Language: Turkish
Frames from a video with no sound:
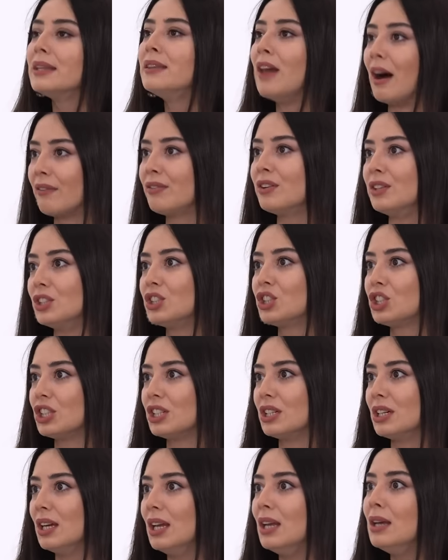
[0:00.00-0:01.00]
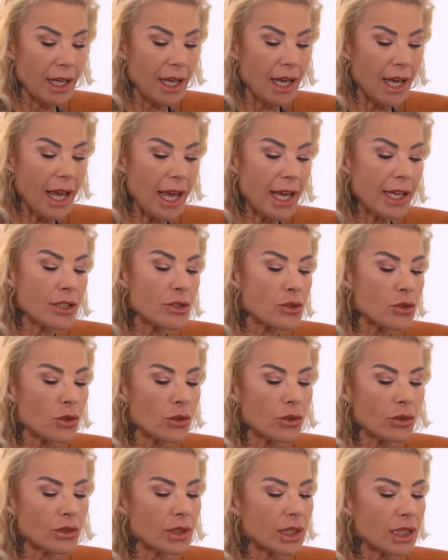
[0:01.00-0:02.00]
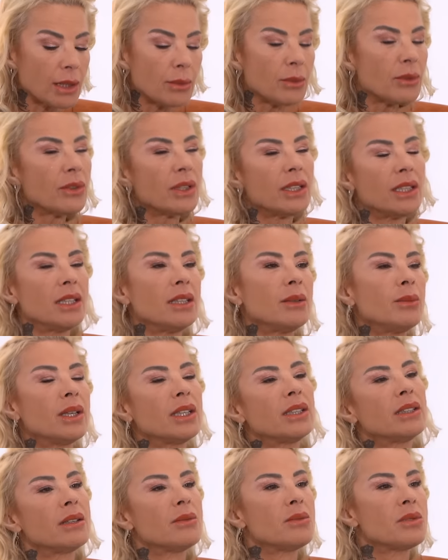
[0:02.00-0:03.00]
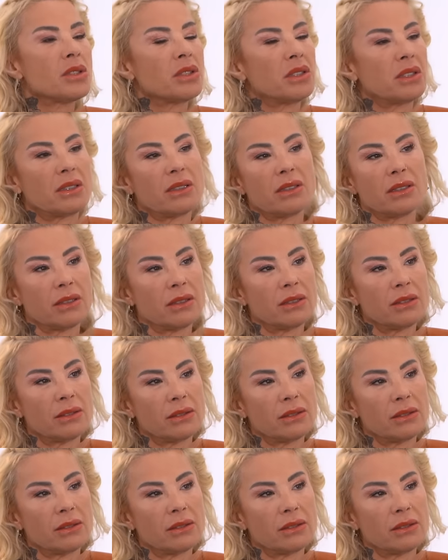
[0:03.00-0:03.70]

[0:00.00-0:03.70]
Davranışı. Duyguları... En çok kimi ve neyi beklemiştir?